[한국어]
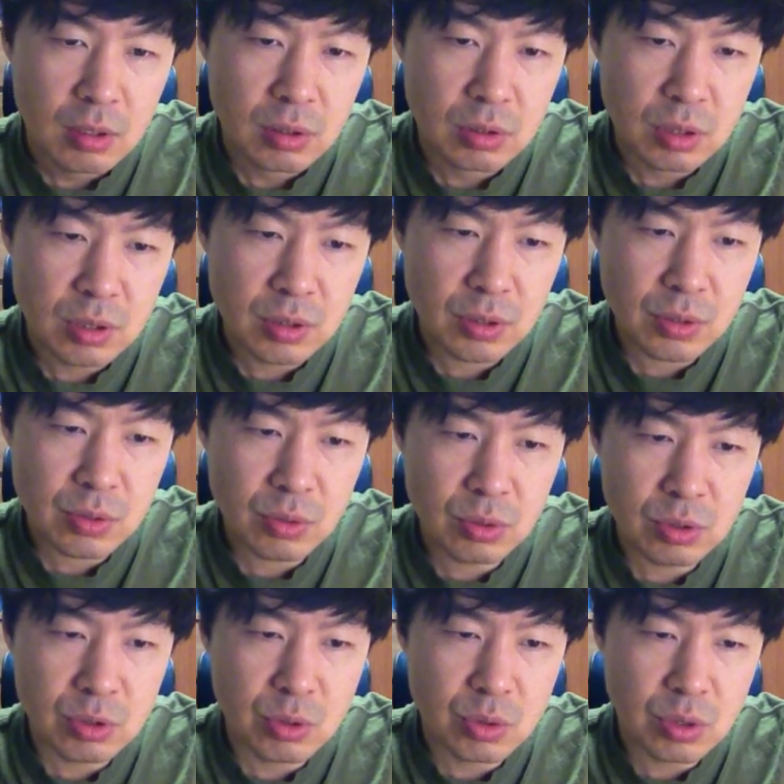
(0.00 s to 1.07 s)
이제 트러스
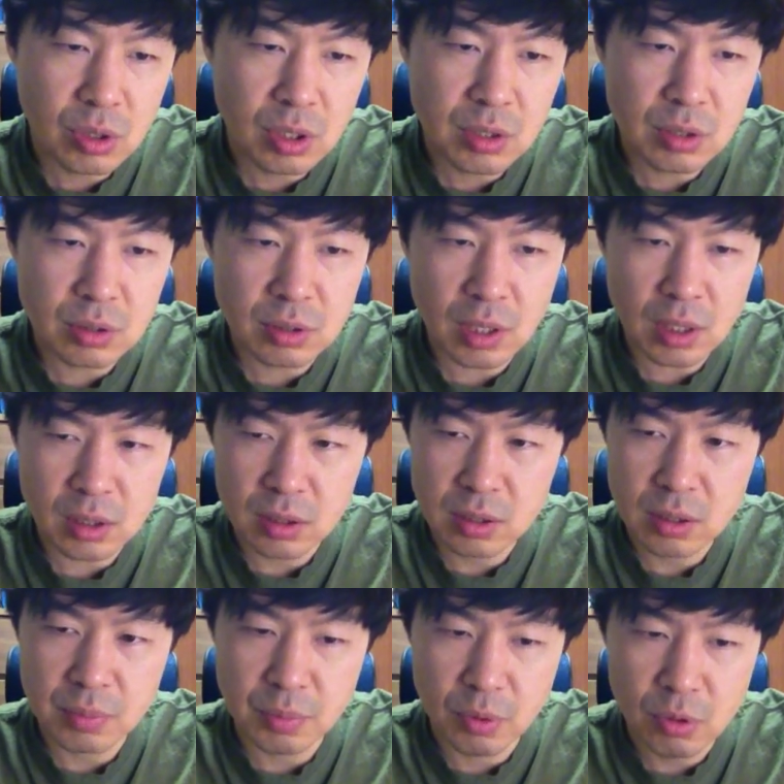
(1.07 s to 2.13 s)
로드를 조정해서 딱
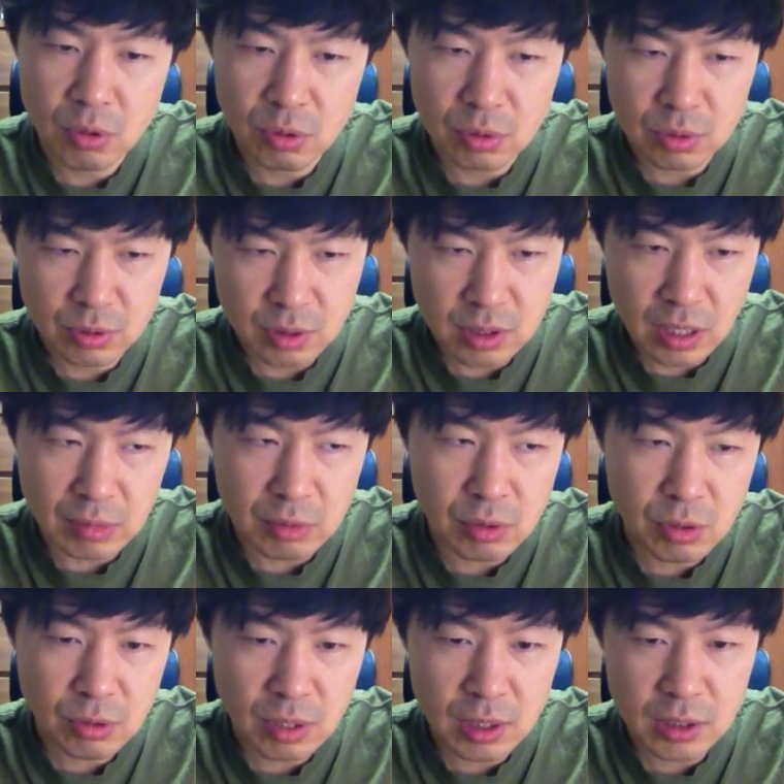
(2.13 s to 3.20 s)
이제 볼려 이제
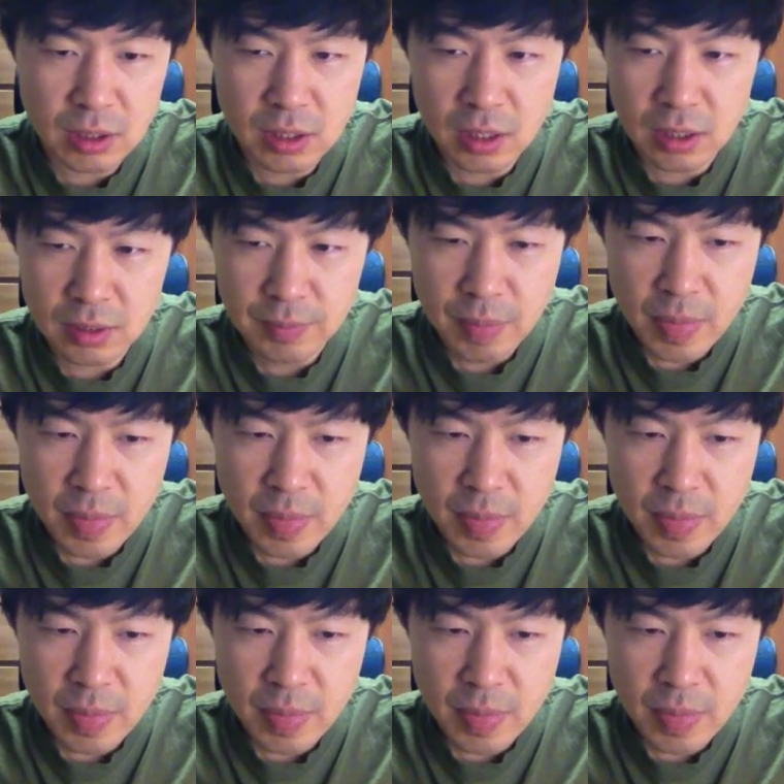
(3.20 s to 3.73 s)
잡으려고 하니까